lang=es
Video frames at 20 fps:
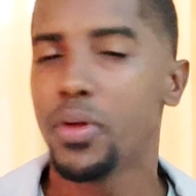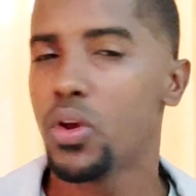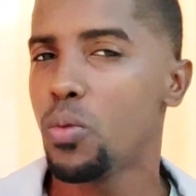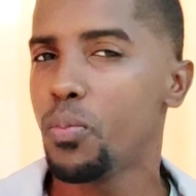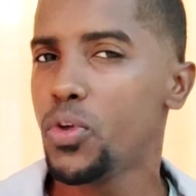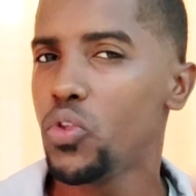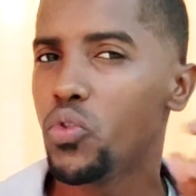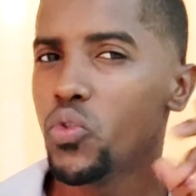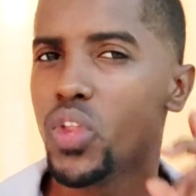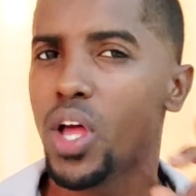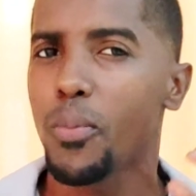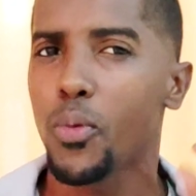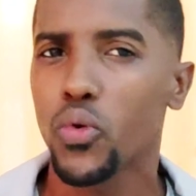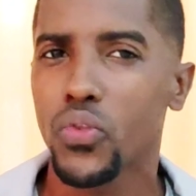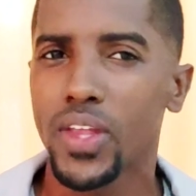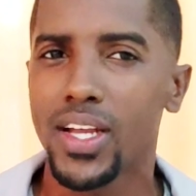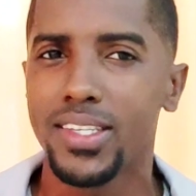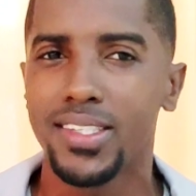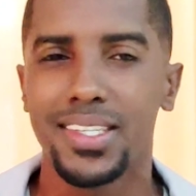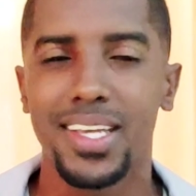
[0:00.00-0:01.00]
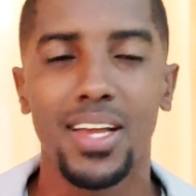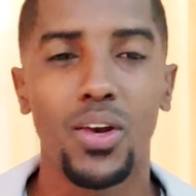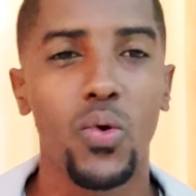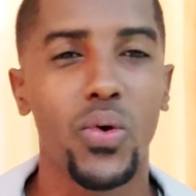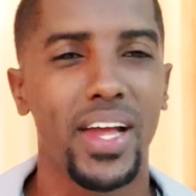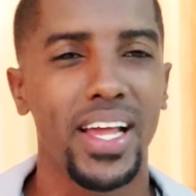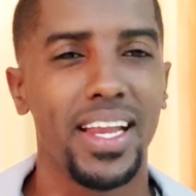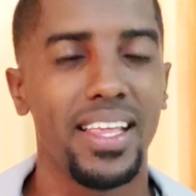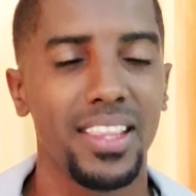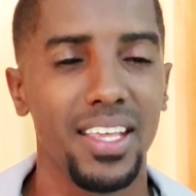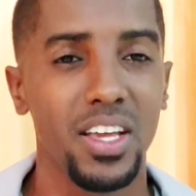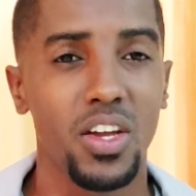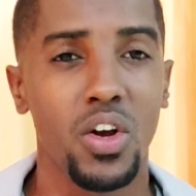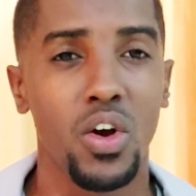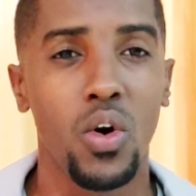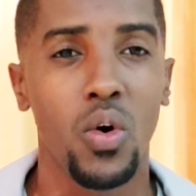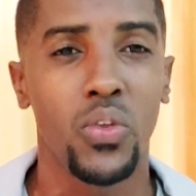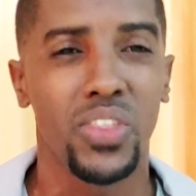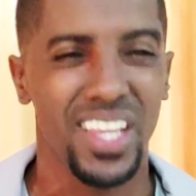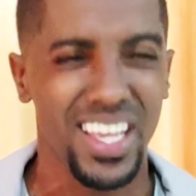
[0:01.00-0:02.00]
Pero vino una voz del cielo que le
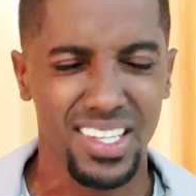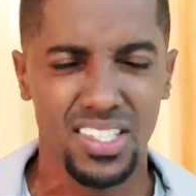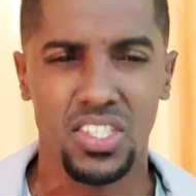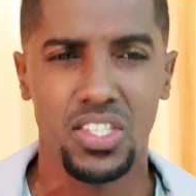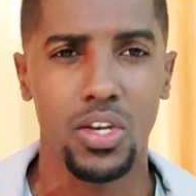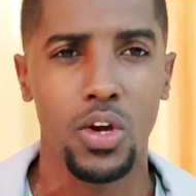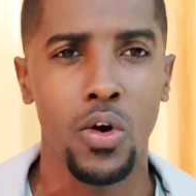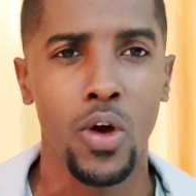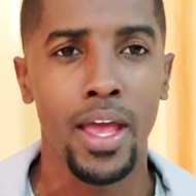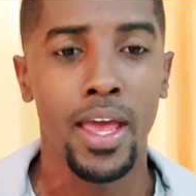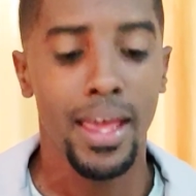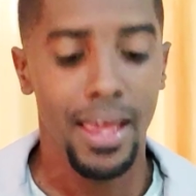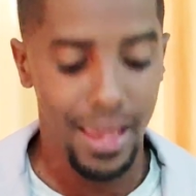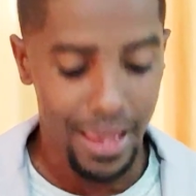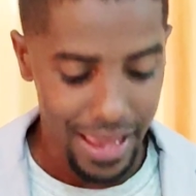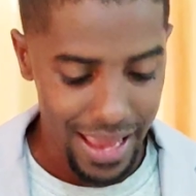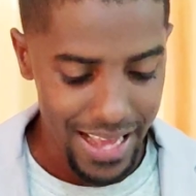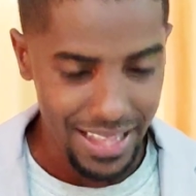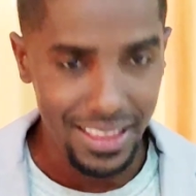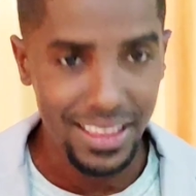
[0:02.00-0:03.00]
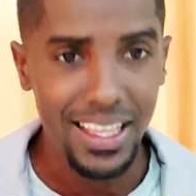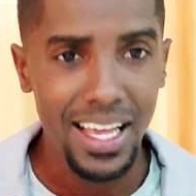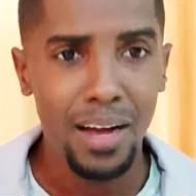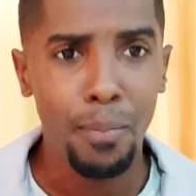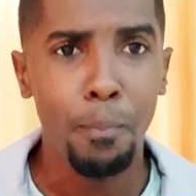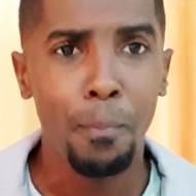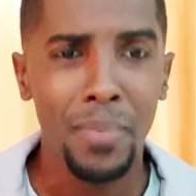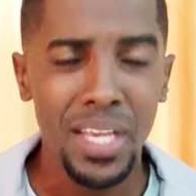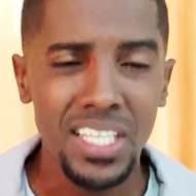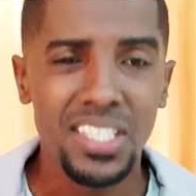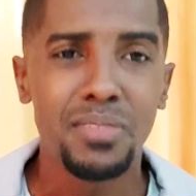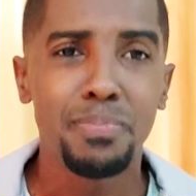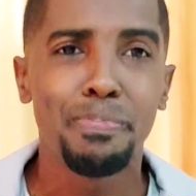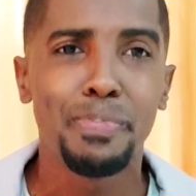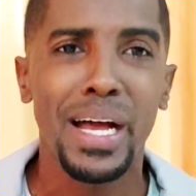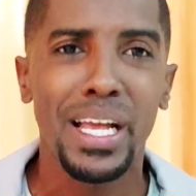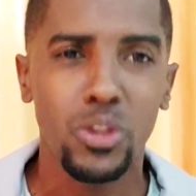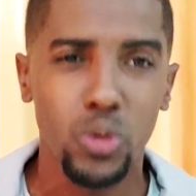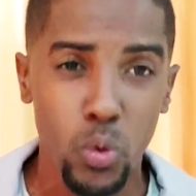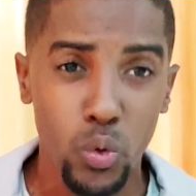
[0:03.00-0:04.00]
dijo, Necio esta
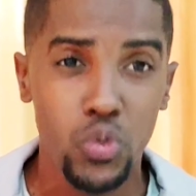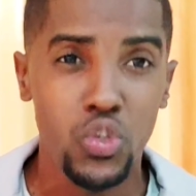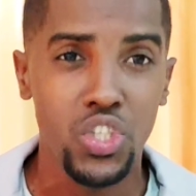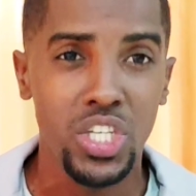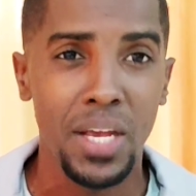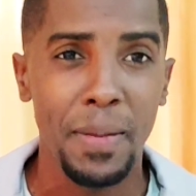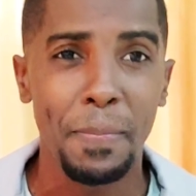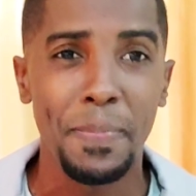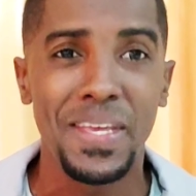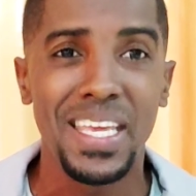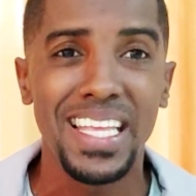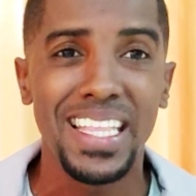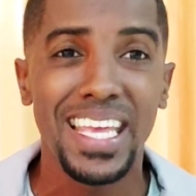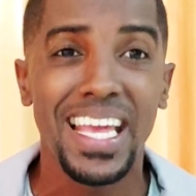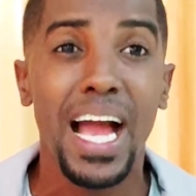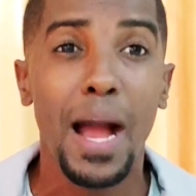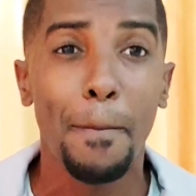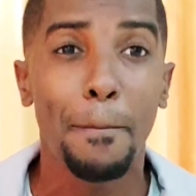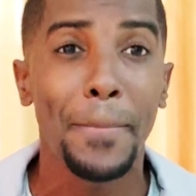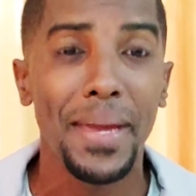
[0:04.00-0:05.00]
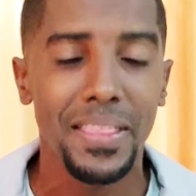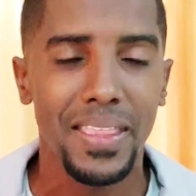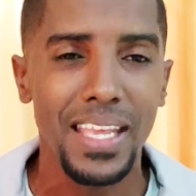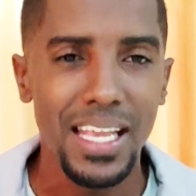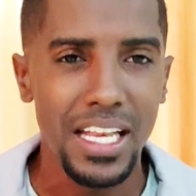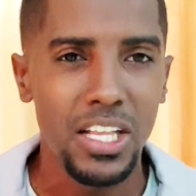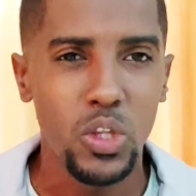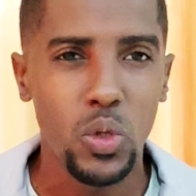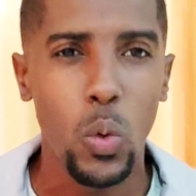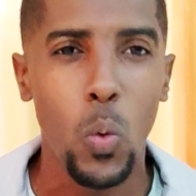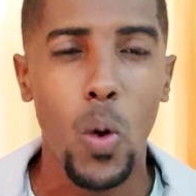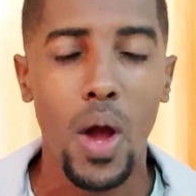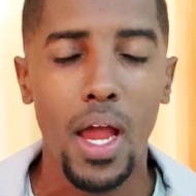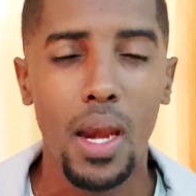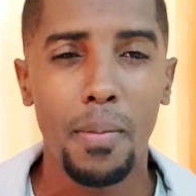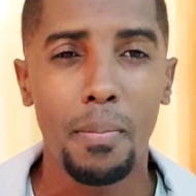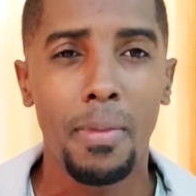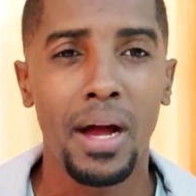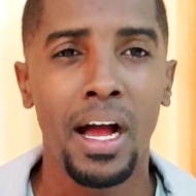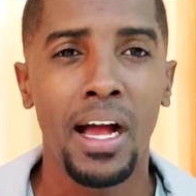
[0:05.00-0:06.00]
misma noche vienen a pedir tu
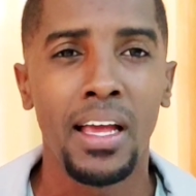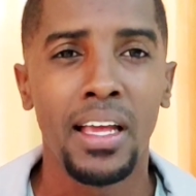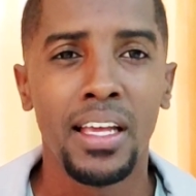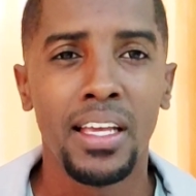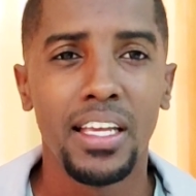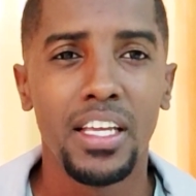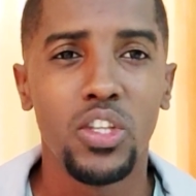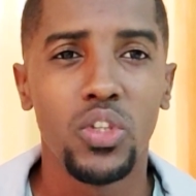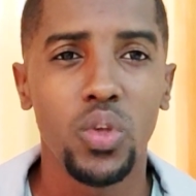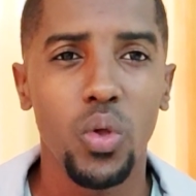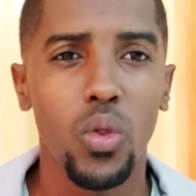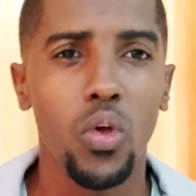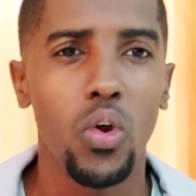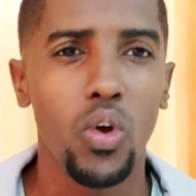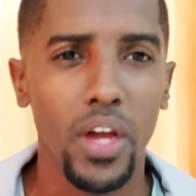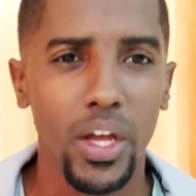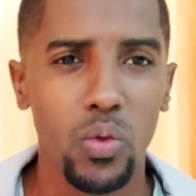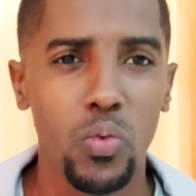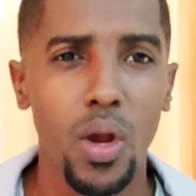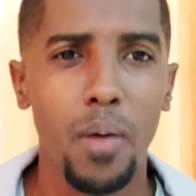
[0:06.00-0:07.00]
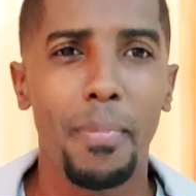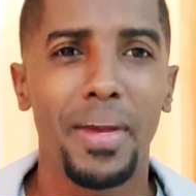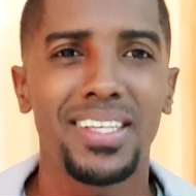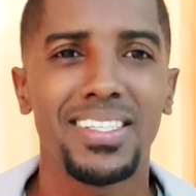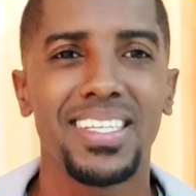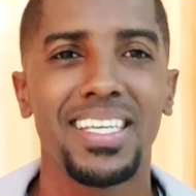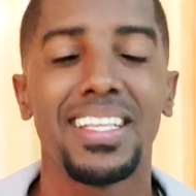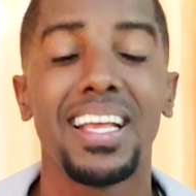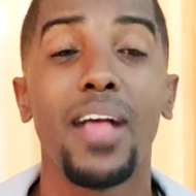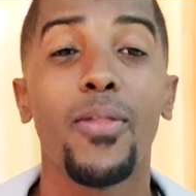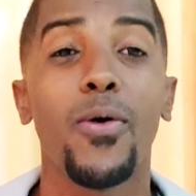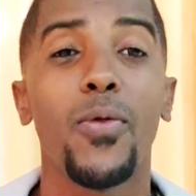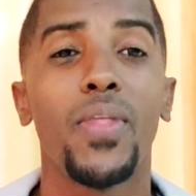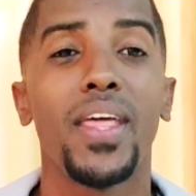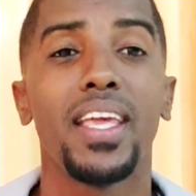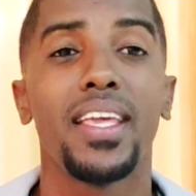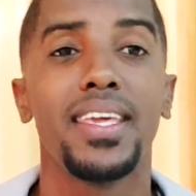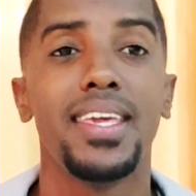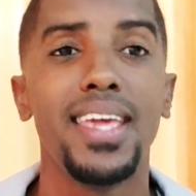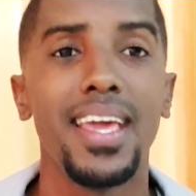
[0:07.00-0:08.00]
alma y todo lo que tú almacenado
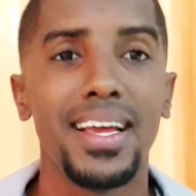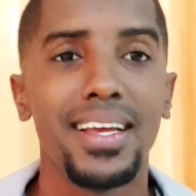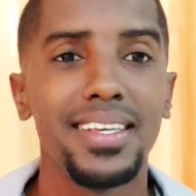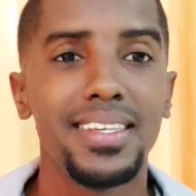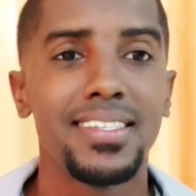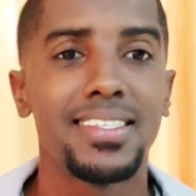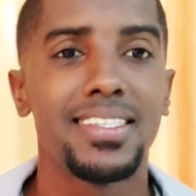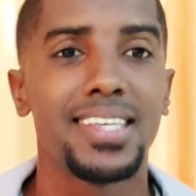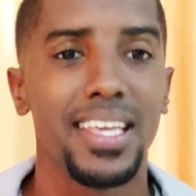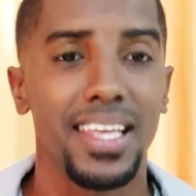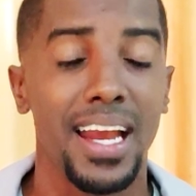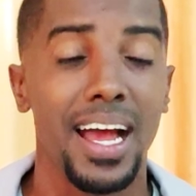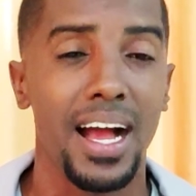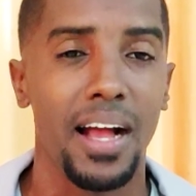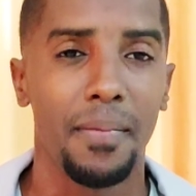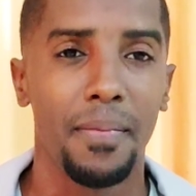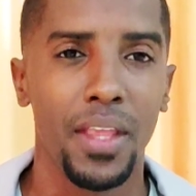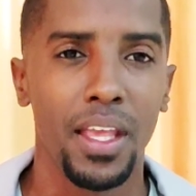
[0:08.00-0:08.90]
de quién será.